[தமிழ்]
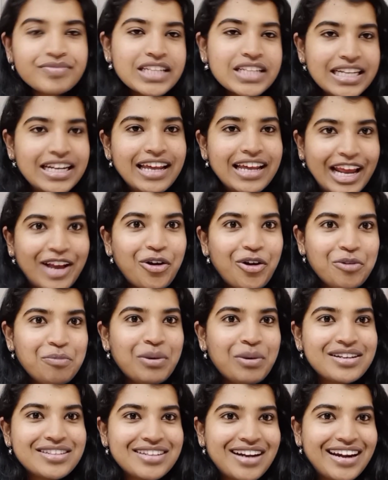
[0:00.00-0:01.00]
நான் ரெக்கார்ட்
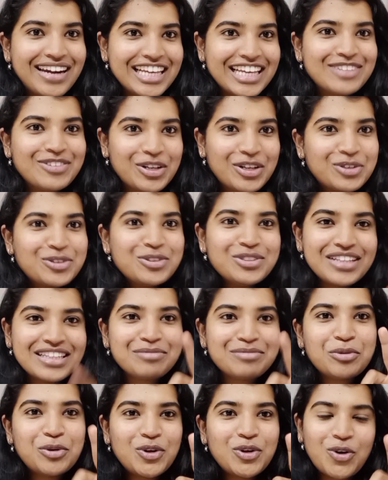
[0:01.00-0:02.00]
பண்ணுற அன்னைக்கு வரைக்கும்
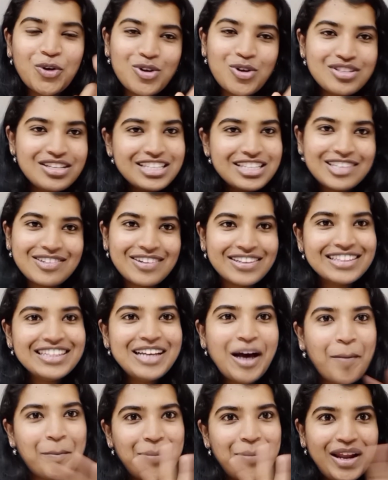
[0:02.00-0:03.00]
இந்த மூணு கோர்சஸ்க்கு வந்து
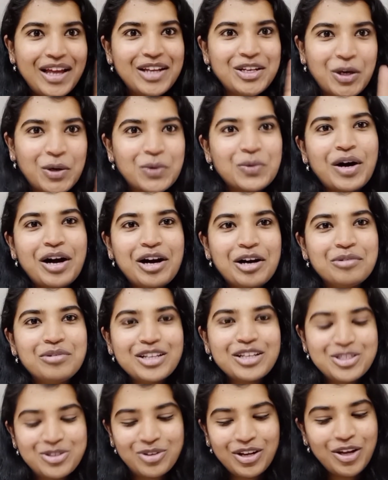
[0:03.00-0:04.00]
அப்ளை நோ
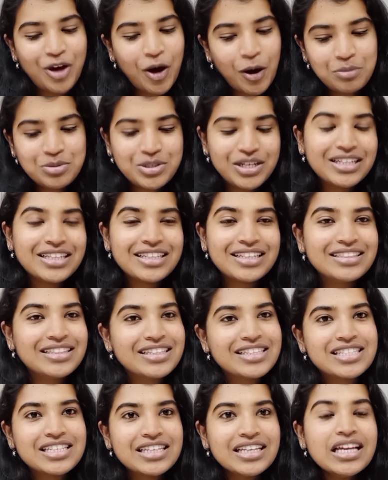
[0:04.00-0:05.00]
அப்படின்னு சொல்லி ஆப்ஷன்
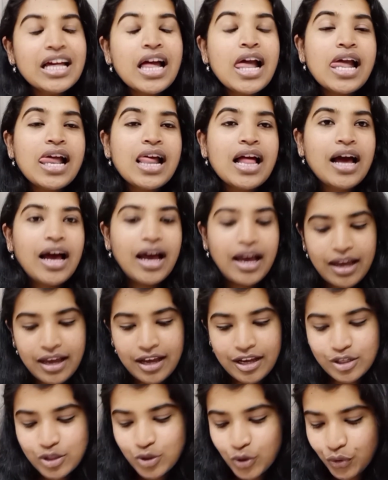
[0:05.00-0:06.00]
இருந்துச்சு
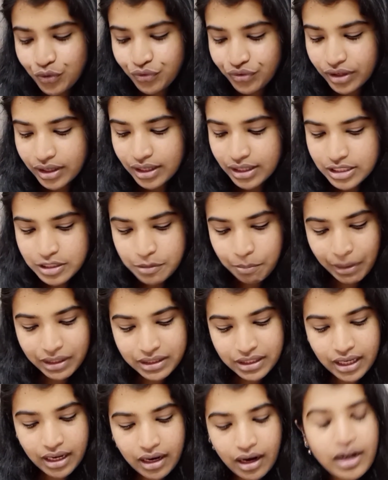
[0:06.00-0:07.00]
ஸோ ஃபர்ஸ்ட்
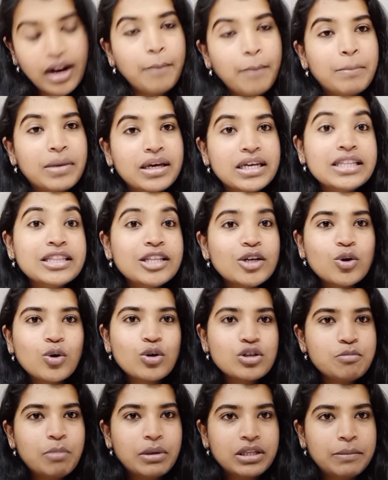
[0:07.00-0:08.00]
பார்த்தீங்கன்னா நம்ம இந்த
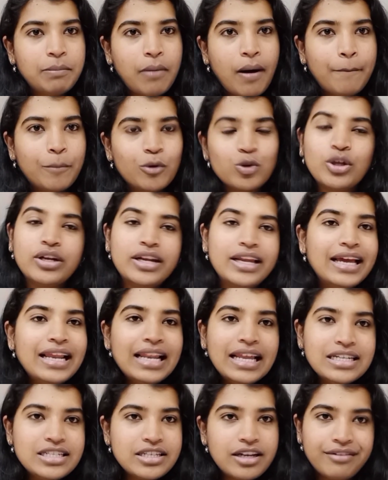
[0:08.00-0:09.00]
கோர்ஸ் பற்றி பார்ப்போம் இந்த
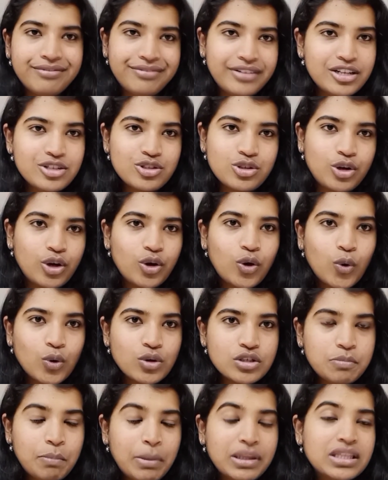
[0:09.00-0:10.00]
ரெகுலேட்டரி அஃபேர்ஸோட
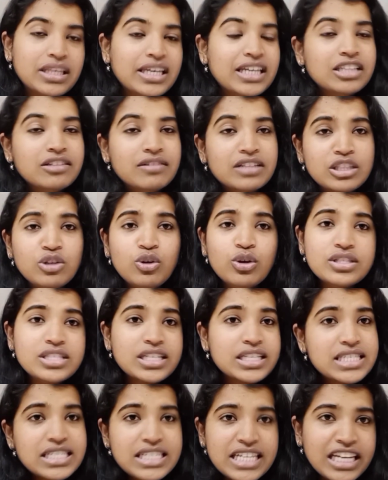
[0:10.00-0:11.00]
கோர்ஸ் பற்றி இது வந்து ஒரு
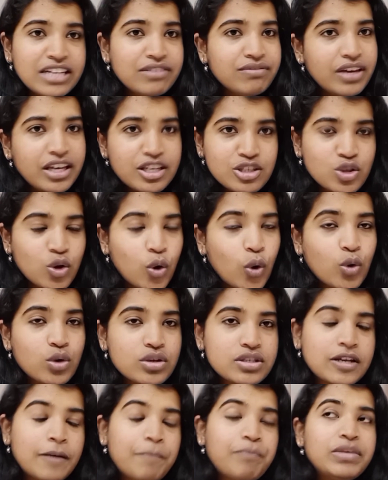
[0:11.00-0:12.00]
சிக்ஸ்டீன் வீக்ஸ்
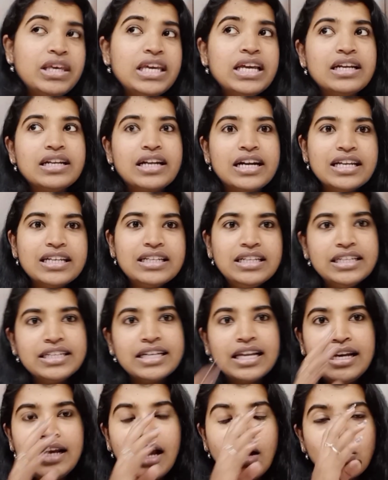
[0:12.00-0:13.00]
கோர்ஸ் இங்கே நடக்கிற
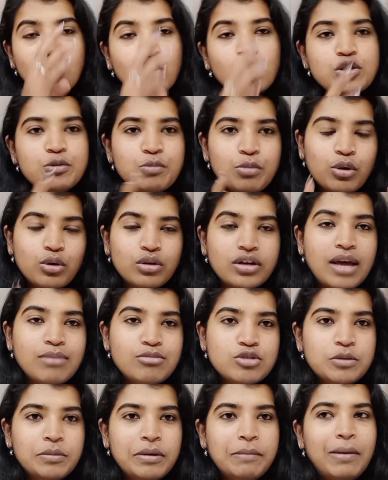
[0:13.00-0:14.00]
எல்லா கோர்ஸ்
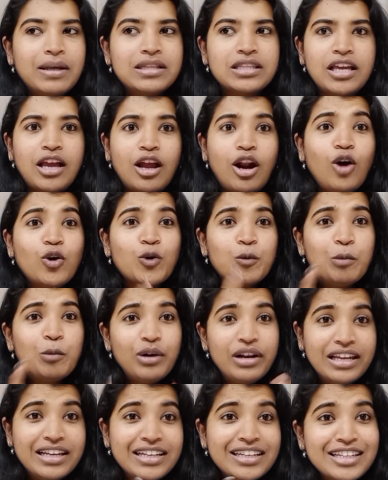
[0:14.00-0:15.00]
ப்ரோக்ராம்ஸுமே பார்த்தீங்கன்னா
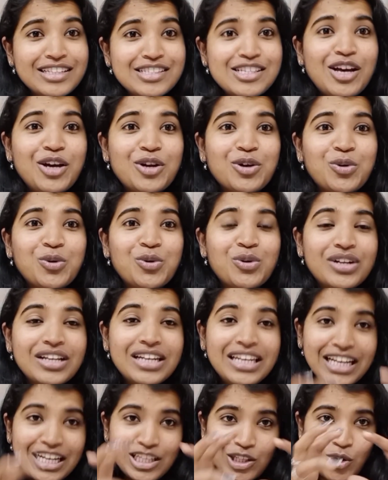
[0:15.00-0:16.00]
ரொம்ப ரிகரஸாக
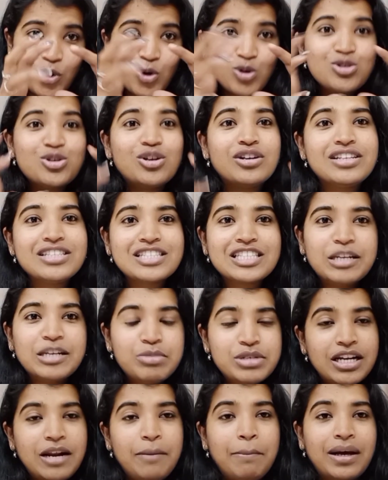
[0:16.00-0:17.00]
இருக்கும்ட்டு நீங்கள் அந்த கோர்ஸோட
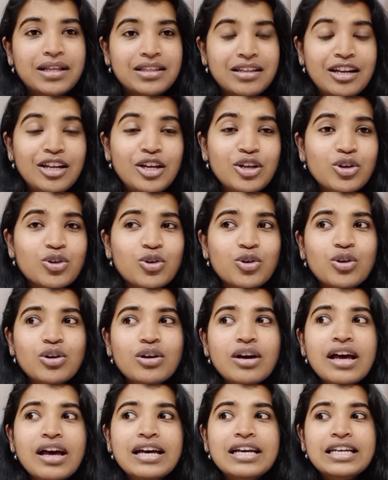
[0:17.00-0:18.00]
டிஸ்கிரிப்ஷனில் பார்த்தாலே இருக்கும்
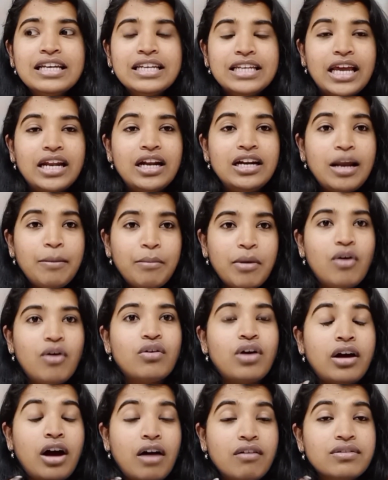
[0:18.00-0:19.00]
ஏன்னா நம்ம
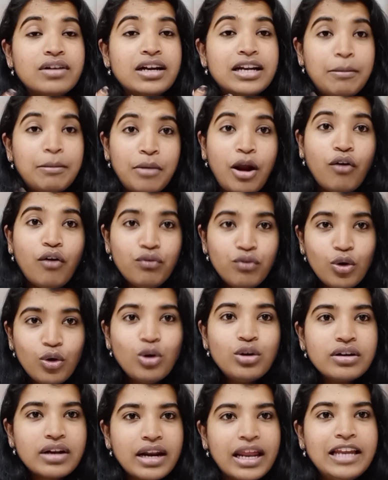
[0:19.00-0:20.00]
அவங்க அவங்க நம்மளை அவ்வளோ
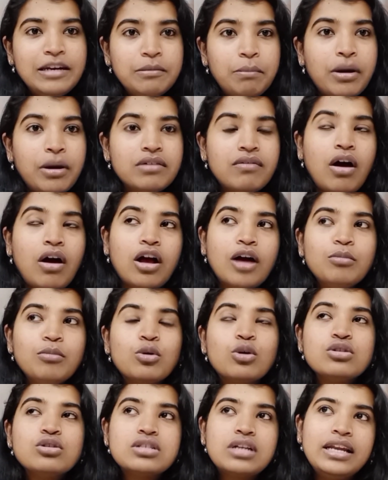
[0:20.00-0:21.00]
ட்ரெயின் பண்ணுவாங்க
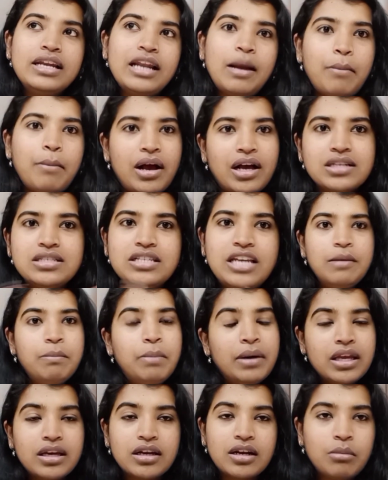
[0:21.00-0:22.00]
மோஸ்ட்லி நம்ம அங்கே ஸ்டே
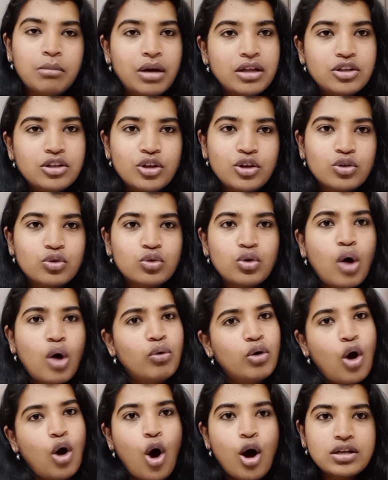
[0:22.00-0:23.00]
பண்ணிக்கிற மாதிரி இருக்கும்
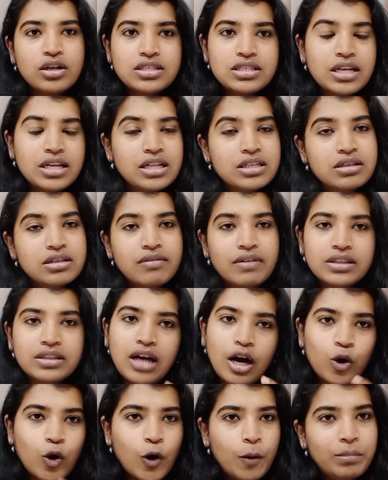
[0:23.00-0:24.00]
அவங்க ஹாஸ்டல்ஸ்க்கு வந்து
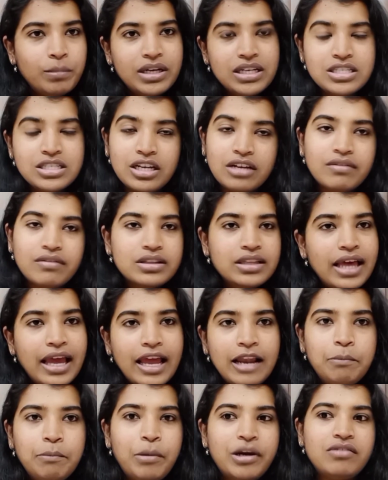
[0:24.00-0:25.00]
அக்காமடேஷனுக்கு வந்து
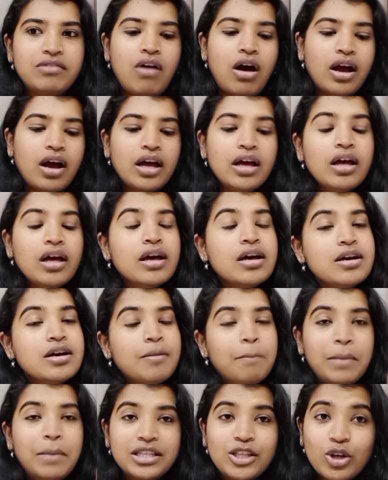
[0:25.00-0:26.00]
ஹெல்ப் பண்ணுவாங்க
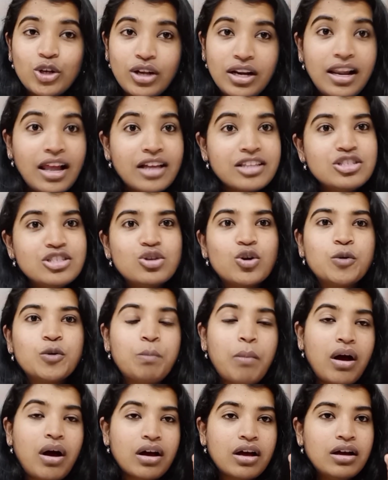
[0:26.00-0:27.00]
மதியானம் லஞ்ச்
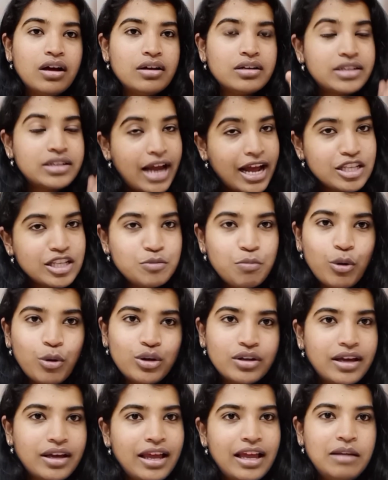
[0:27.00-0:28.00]
கொடுப்பாங்க
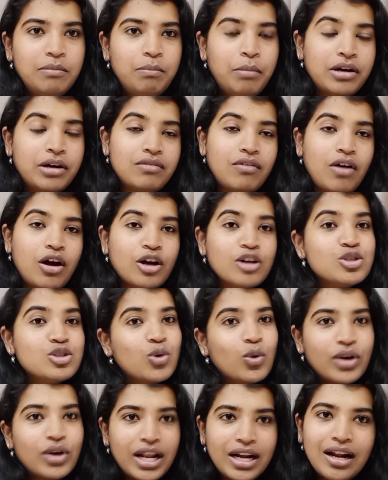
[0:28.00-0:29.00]
டிரான்ஸ்போர்ட்க்கு ஹெல்ப் பண்ணுவாங்க
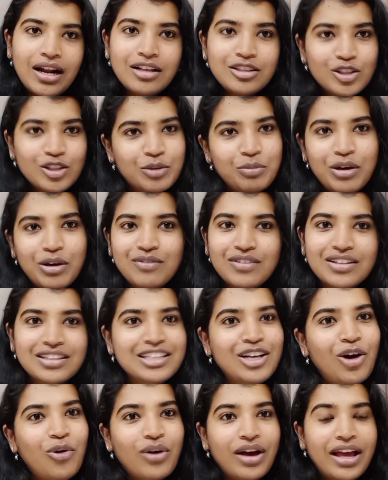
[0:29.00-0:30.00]
ஸோ எல்லாத்துக்குமே
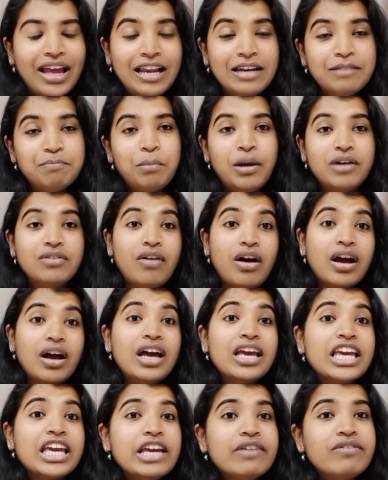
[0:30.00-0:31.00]
வந்து அவங்க ஹெல்ப் பண்ணுவாங்க
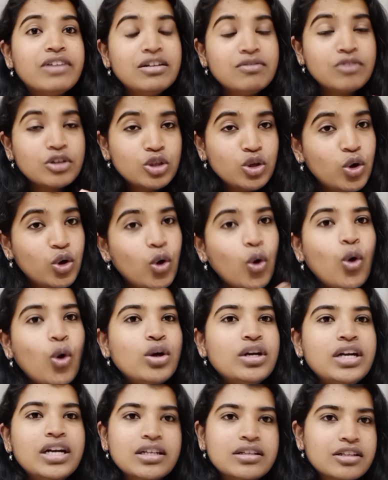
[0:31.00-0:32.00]
ஈவன் வந்து
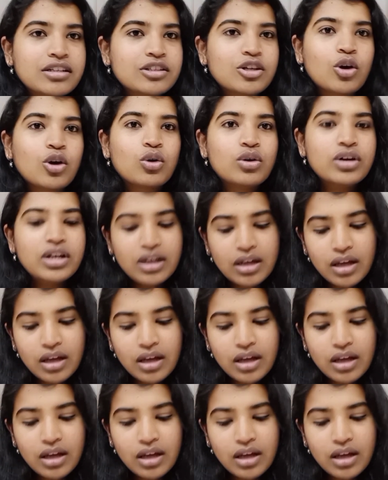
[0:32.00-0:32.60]
லோன் எடுக்கிறதுக்கு கூட